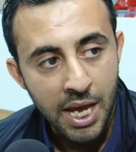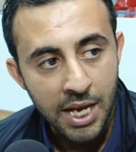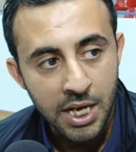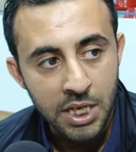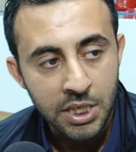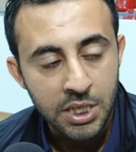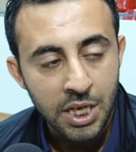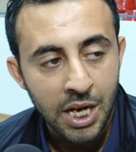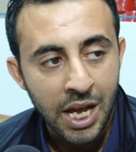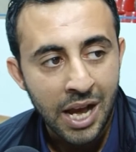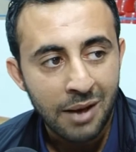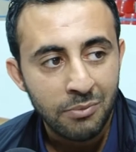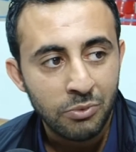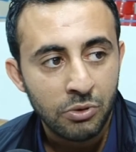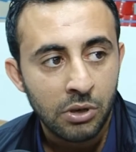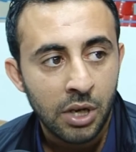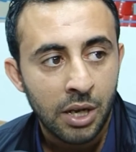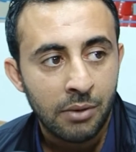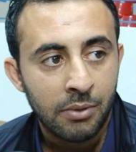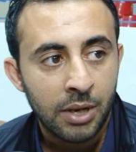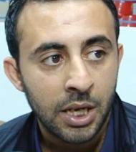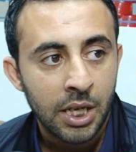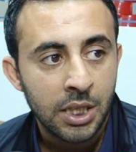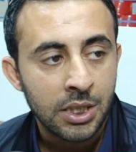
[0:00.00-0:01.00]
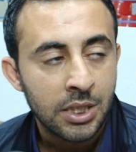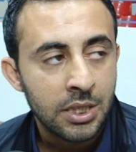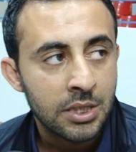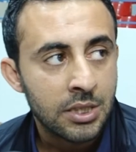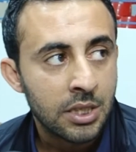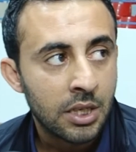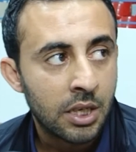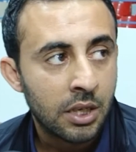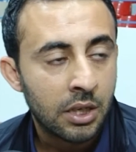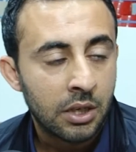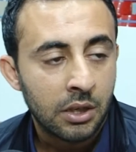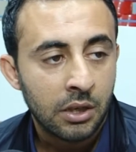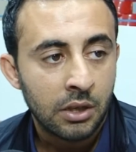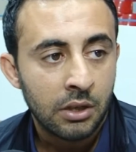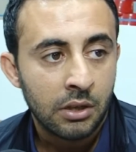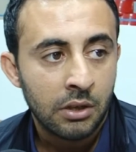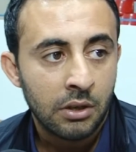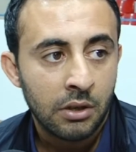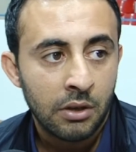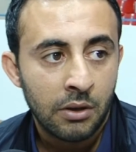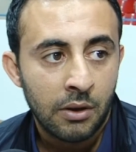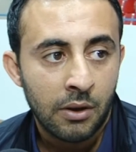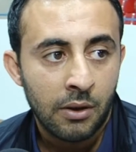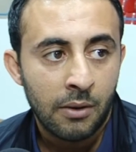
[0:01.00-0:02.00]
يعنيش الحمد لله على انتصار
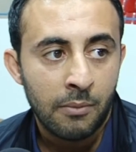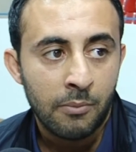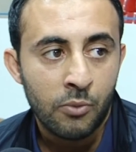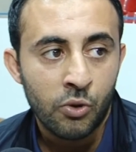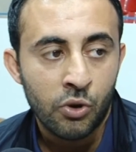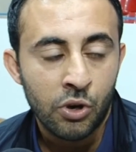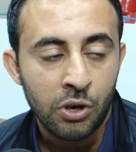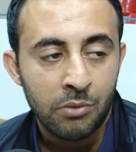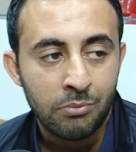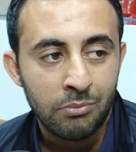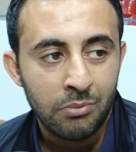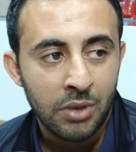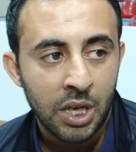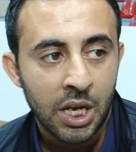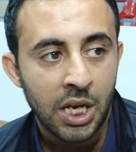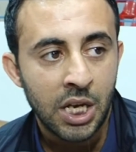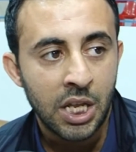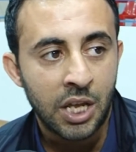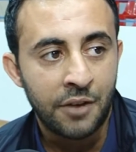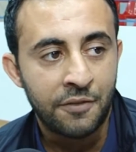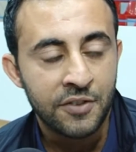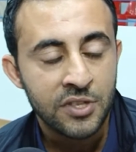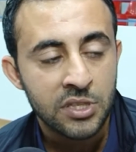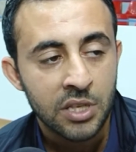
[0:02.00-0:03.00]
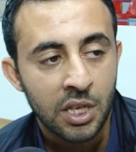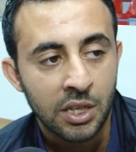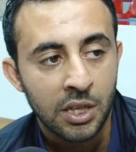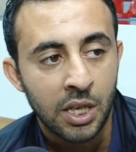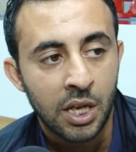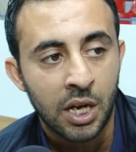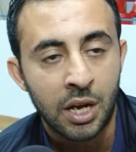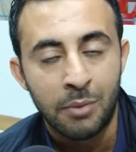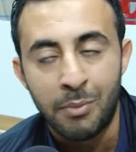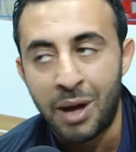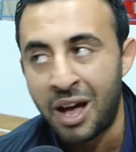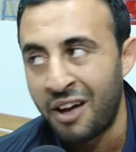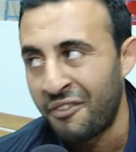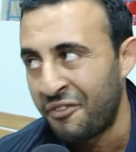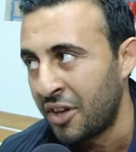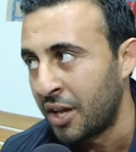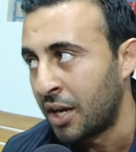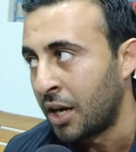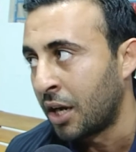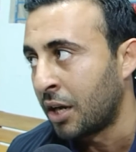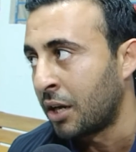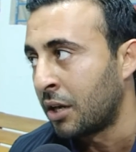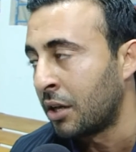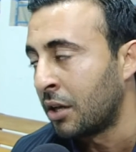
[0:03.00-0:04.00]
آه، مهم يخليك في الصداره مع
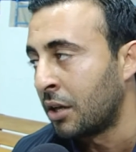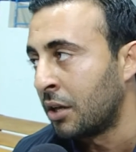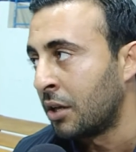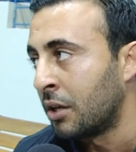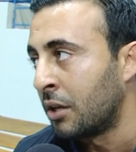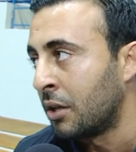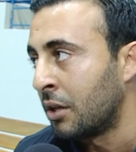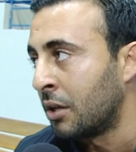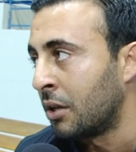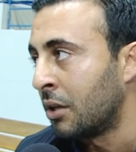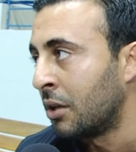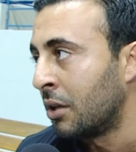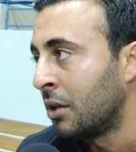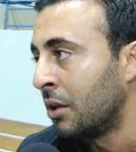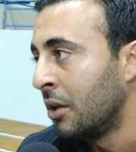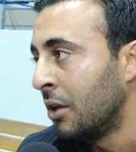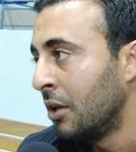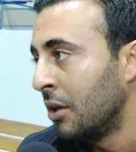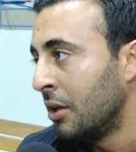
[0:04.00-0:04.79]
فرق آه،